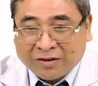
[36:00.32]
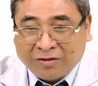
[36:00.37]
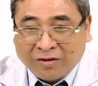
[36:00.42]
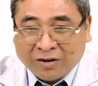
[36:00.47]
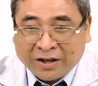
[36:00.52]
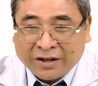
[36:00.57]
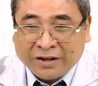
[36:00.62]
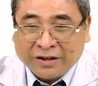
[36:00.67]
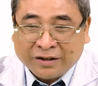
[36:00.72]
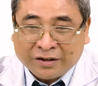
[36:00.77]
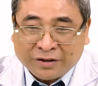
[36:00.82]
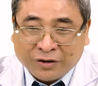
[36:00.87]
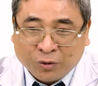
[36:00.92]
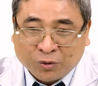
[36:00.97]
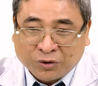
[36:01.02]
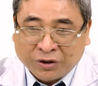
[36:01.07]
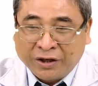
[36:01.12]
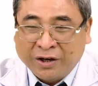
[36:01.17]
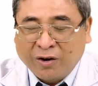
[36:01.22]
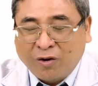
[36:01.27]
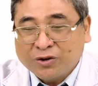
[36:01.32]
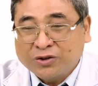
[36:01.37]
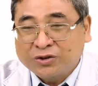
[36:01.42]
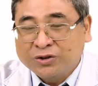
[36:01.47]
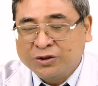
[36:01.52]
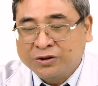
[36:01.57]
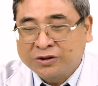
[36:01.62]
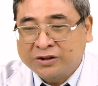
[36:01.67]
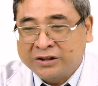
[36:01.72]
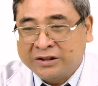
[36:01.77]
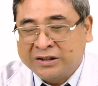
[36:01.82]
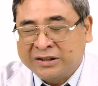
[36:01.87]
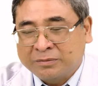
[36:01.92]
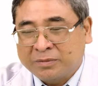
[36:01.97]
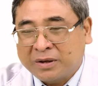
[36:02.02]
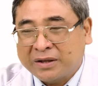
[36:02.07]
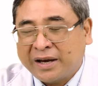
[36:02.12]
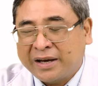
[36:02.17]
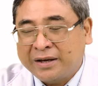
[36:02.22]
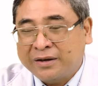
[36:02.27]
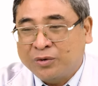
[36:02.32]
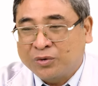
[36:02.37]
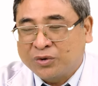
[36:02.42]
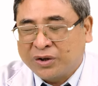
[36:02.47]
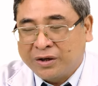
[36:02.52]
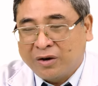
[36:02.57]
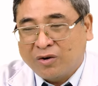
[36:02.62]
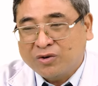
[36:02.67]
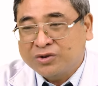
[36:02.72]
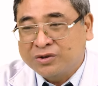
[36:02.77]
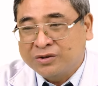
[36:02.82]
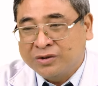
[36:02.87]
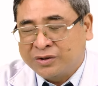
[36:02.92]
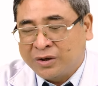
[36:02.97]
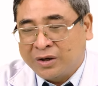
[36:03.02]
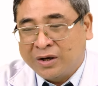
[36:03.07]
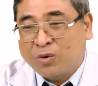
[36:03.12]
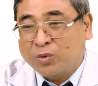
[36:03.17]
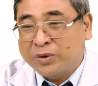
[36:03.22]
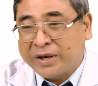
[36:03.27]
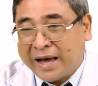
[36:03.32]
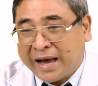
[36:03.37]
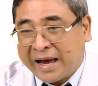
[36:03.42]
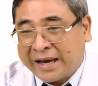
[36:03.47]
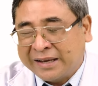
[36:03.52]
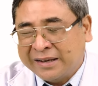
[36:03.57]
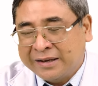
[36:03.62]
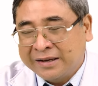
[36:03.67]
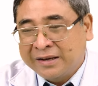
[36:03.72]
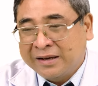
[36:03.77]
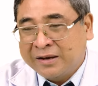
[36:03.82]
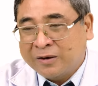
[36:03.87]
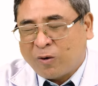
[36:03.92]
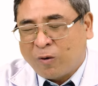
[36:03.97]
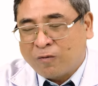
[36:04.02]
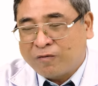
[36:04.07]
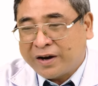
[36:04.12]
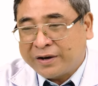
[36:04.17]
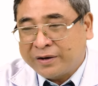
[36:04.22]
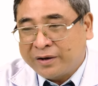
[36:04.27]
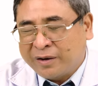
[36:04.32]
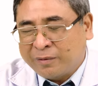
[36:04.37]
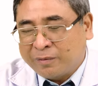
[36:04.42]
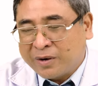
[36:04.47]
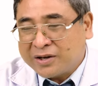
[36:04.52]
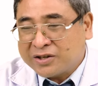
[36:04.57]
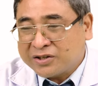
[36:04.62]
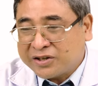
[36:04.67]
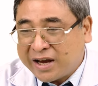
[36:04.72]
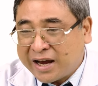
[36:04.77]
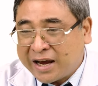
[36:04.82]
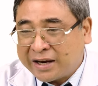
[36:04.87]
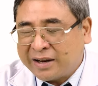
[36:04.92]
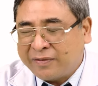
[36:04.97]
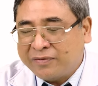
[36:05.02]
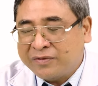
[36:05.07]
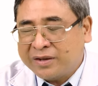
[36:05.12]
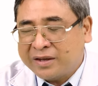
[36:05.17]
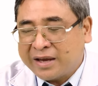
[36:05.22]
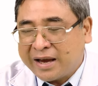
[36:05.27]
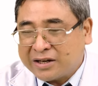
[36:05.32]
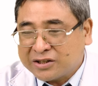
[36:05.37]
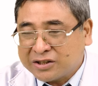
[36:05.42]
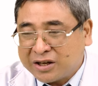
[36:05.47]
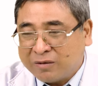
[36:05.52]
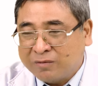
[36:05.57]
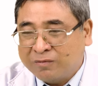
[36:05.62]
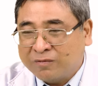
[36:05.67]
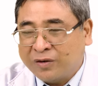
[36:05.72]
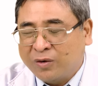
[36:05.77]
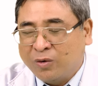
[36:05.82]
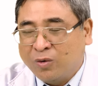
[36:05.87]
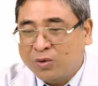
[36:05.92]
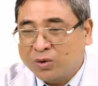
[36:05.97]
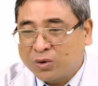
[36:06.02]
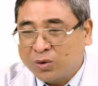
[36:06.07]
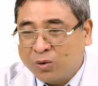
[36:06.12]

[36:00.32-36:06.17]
Còn cái điều trị loãng xương thì mới thấy điều trị loãng xương trị lâu dài cũng phải đều DEXA, đánh giá xong phải uống